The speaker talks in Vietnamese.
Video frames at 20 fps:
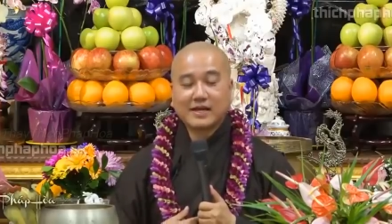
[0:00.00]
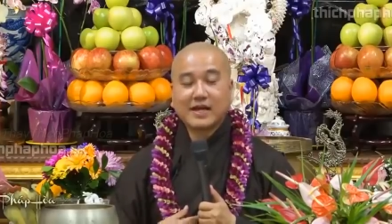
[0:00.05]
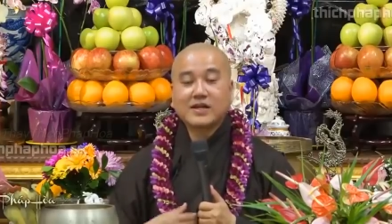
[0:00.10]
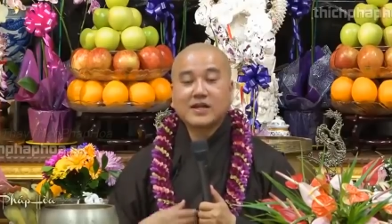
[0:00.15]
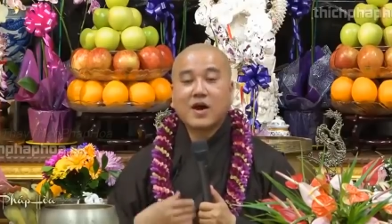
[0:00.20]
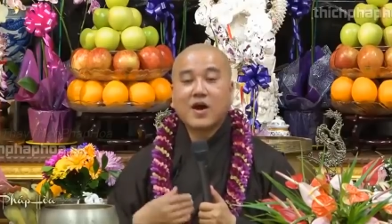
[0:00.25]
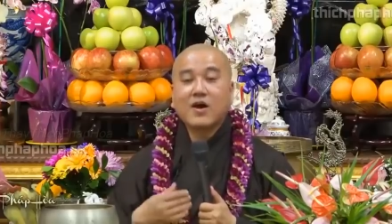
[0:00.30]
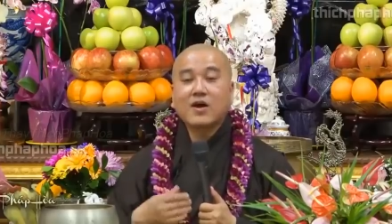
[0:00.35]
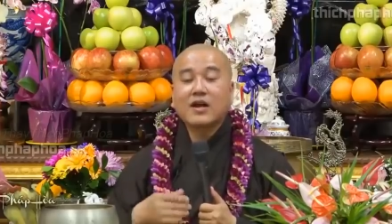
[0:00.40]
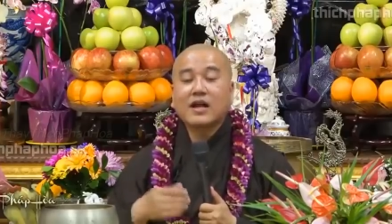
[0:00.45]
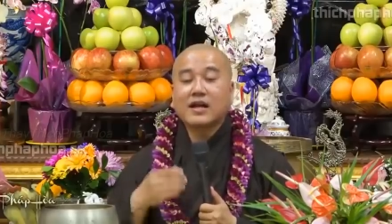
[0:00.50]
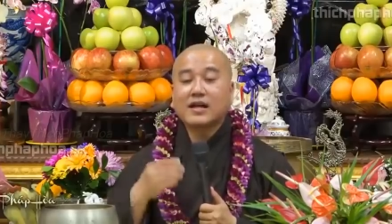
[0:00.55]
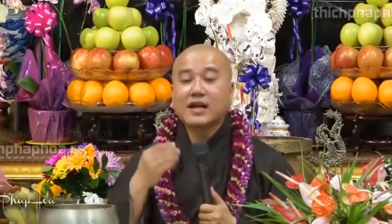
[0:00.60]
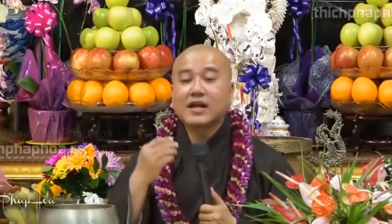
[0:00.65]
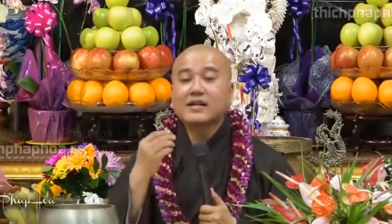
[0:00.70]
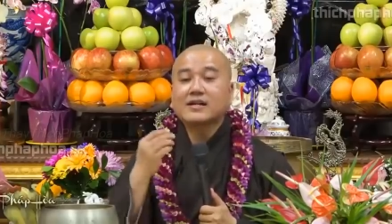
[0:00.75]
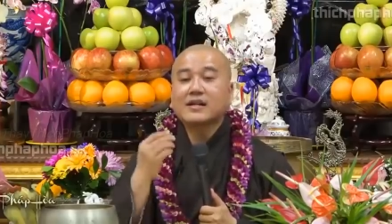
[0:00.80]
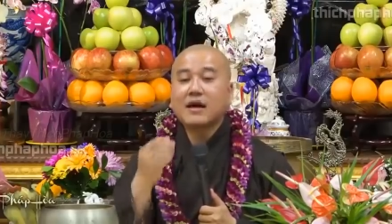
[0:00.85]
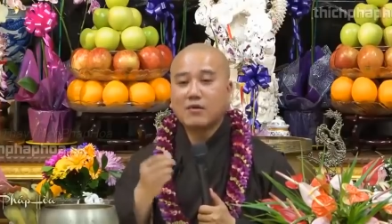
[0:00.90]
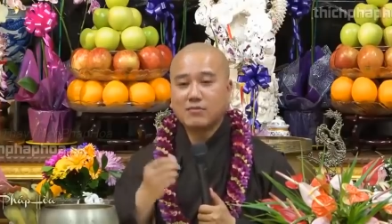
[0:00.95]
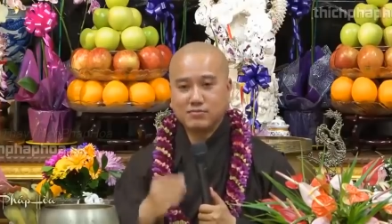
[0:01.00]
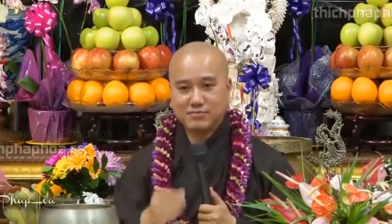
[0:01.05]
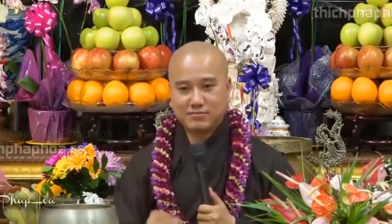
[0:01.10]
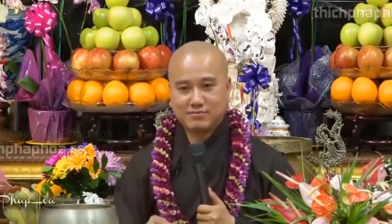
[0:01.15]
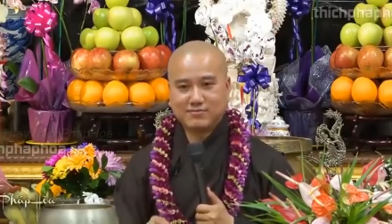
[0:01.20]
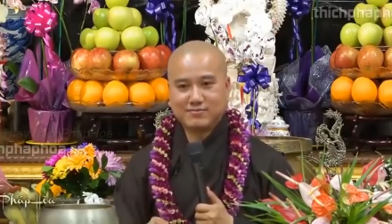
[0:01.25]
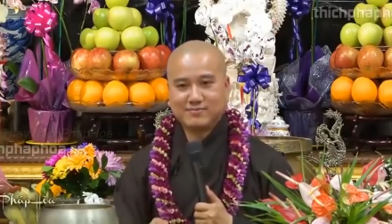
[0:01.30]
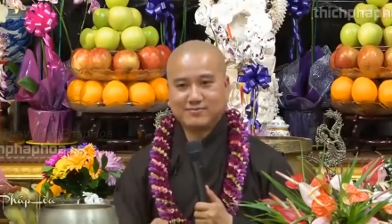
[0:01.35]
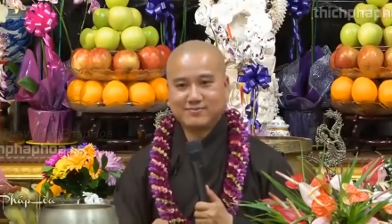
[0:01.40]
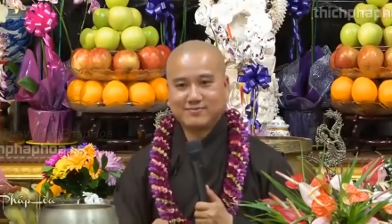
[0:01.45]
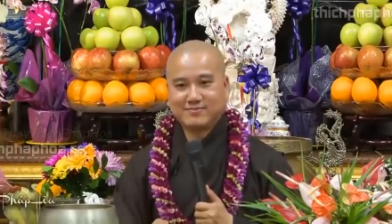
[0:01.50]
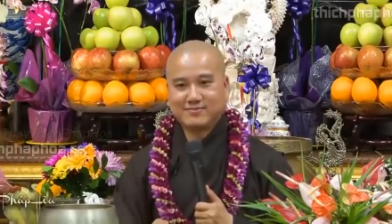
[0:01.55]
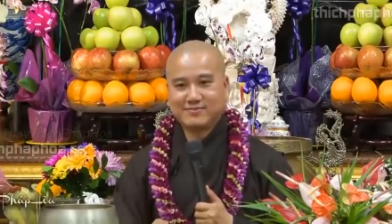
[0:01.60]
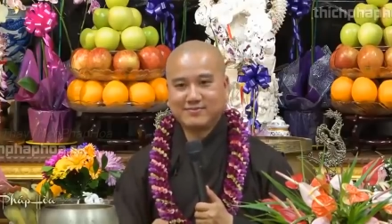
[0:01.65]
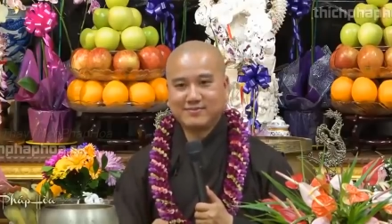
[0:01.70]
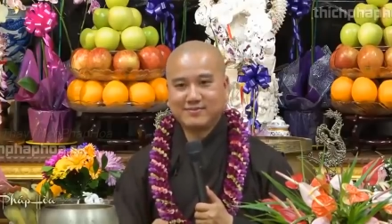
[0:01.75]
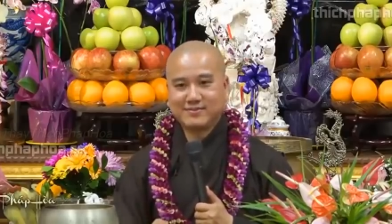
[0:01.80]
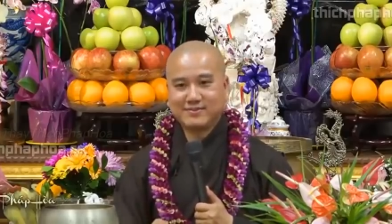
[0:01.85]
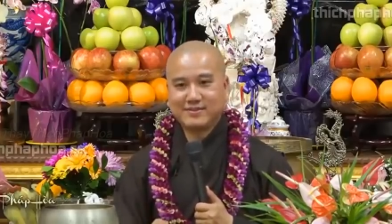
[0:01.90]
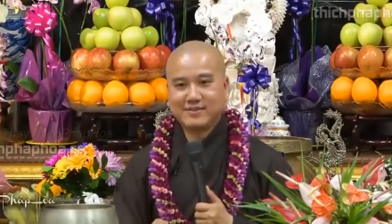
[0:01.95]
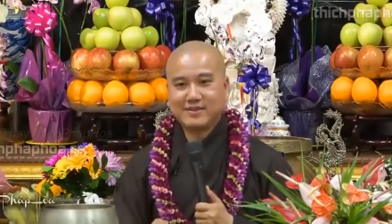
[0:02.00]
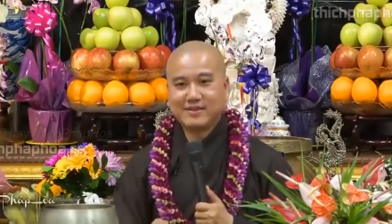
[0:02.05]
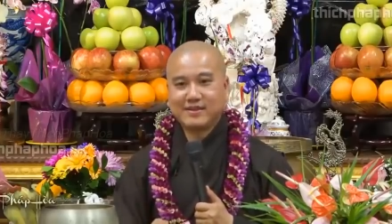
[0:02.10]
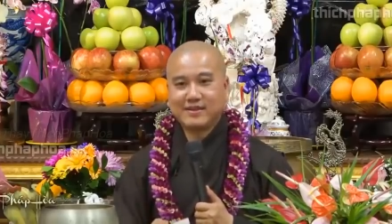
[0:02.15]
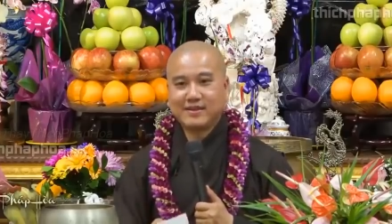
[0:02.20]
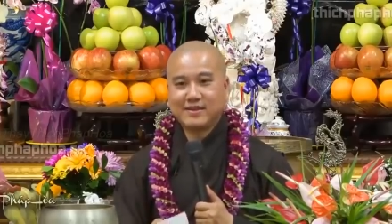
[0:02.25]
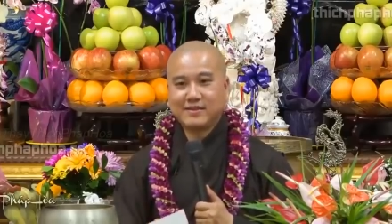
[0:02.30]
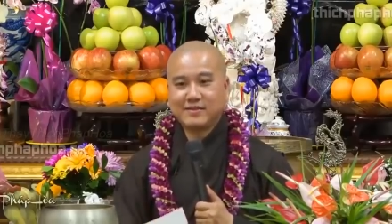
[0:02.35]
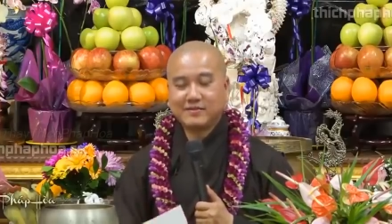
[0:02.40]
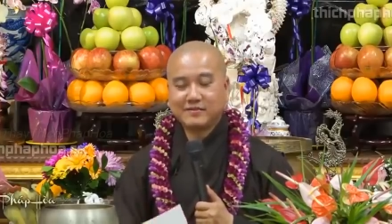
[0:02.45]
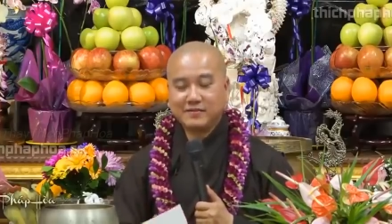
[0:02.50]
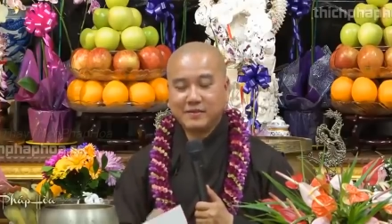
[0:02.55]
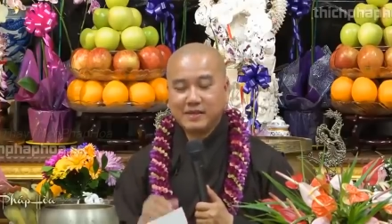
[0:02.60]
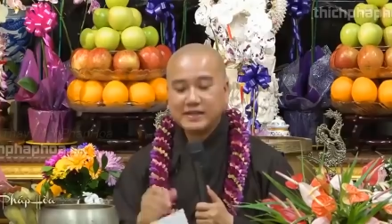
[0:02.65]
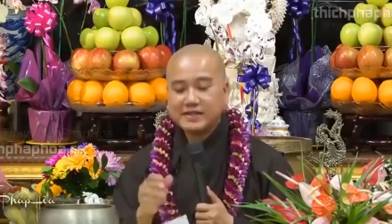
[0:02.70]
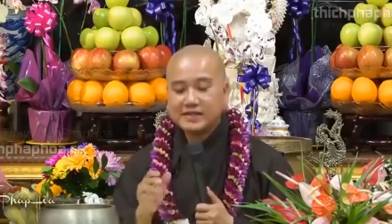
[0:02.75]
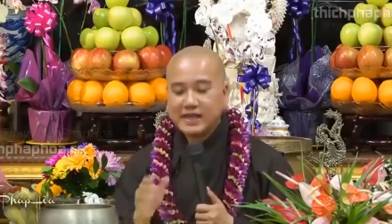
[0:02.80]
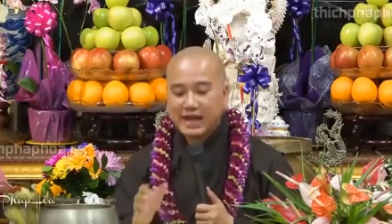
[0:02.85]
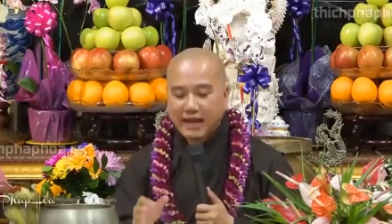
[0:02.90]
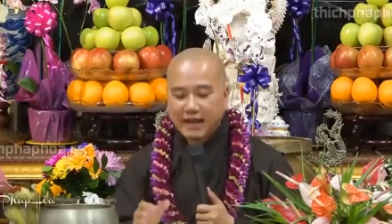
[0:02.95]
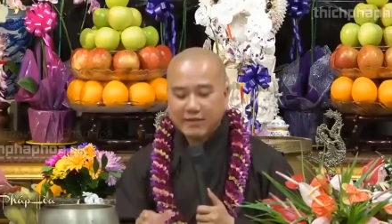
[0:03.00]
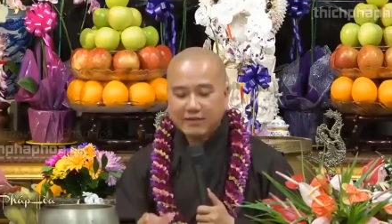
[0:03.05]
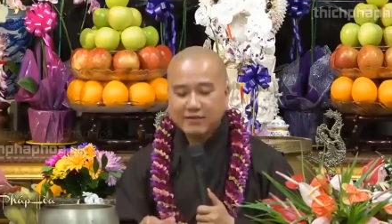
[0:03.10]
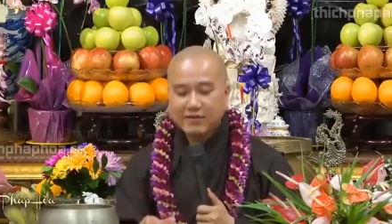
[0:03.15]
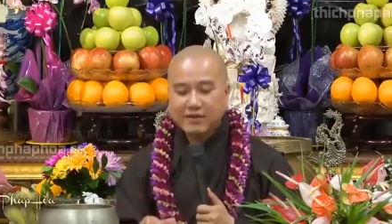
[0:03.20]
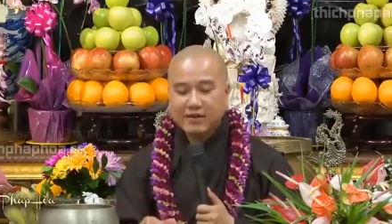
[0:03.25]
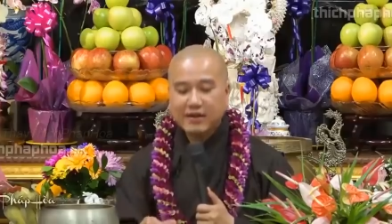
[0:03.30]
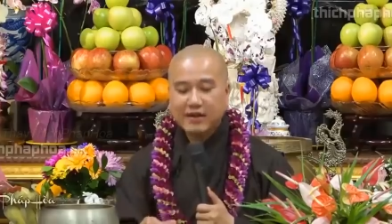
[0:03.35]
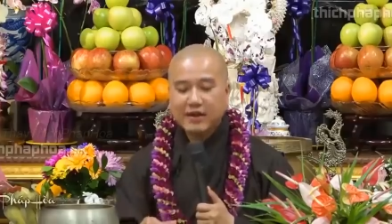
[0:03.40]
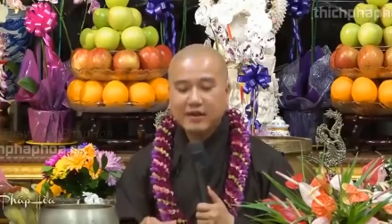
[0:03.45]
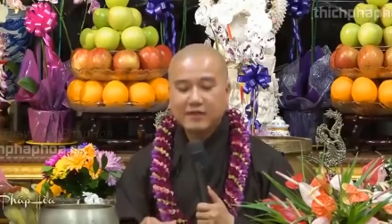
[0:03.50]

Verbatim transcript: Cái đó là cái công. Vì sao?